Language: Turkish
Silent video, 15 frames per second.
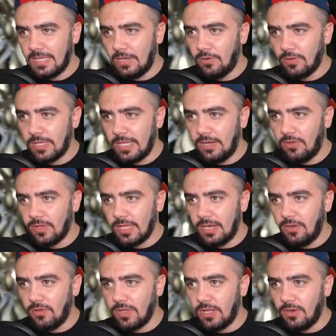Geliyor geliyor
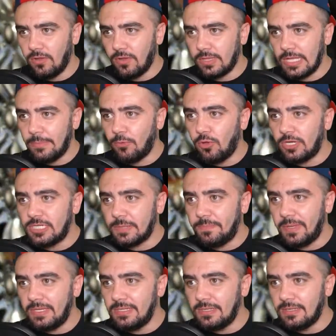geliyor geliyor. Tam
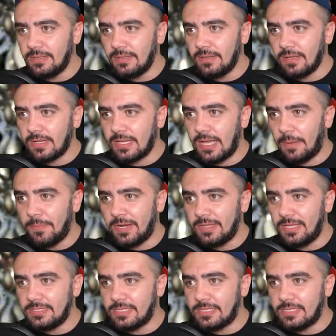görecek bir kamera